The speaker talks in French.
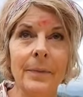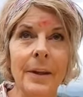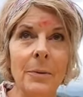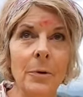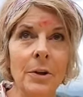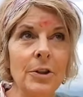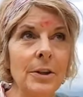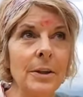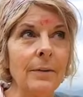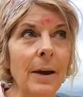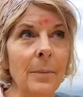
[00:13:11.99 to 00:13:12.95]
Et moi,
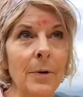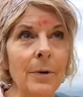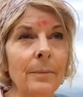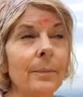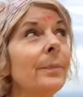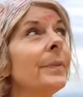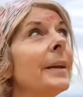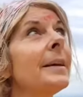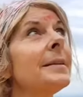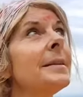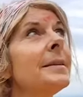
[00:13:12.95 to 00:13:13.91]
j'étais vraiment.
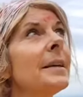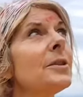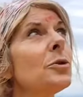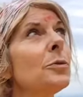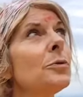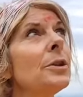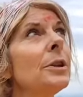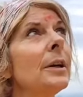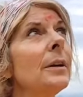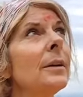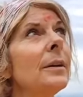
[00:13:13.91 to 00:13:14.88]
C'est ça que je trouve
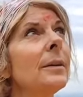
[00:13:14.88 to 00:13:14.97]
génial.